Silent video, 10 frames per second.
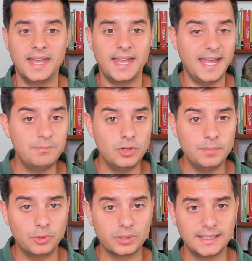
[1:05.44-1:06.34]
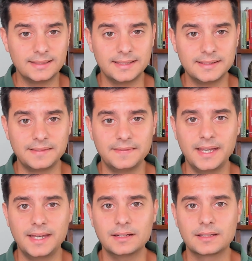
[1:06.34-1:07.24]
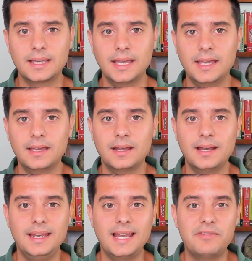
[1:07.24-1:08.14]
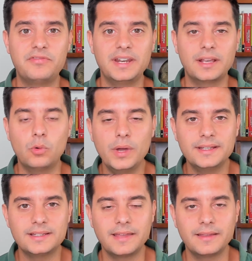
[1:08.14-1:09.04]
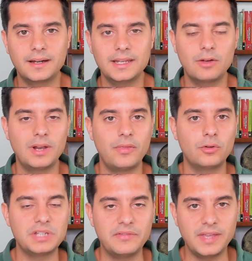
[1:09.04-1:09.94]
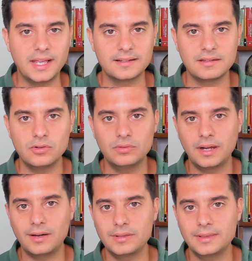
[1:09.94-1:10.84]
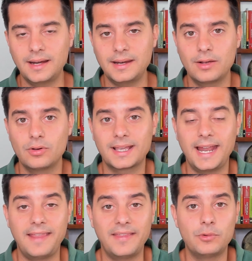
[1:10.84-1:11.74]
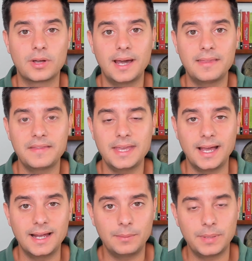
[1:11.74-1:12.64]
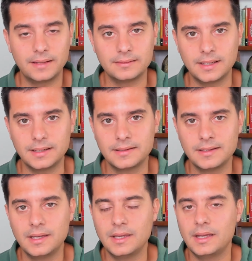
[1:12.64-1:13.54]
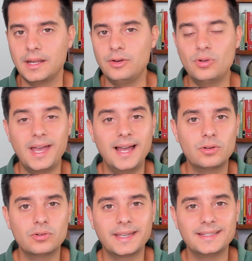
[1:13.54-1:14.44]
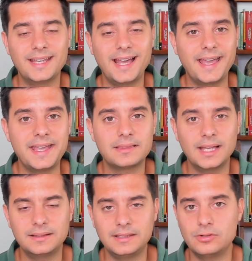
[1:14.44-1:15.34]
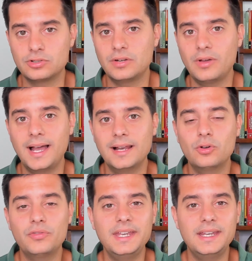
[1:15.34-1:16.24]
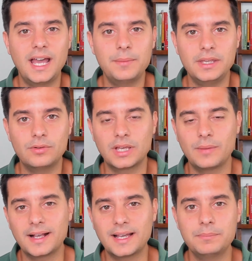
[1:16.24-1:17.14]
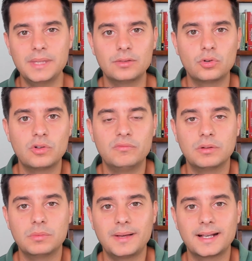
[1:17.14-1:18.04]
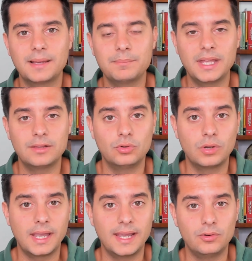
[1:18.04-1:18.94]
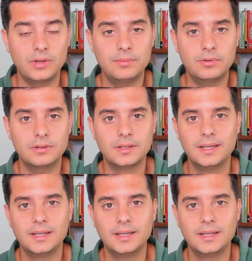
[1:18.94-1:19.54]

Es muy importante entender que la frecuencia de riego, la dosificación de, riego que le damos cada día a la planta, no es algo que sea estático, sino es algo dinámico que va cambiando conforme van cambiando el olivo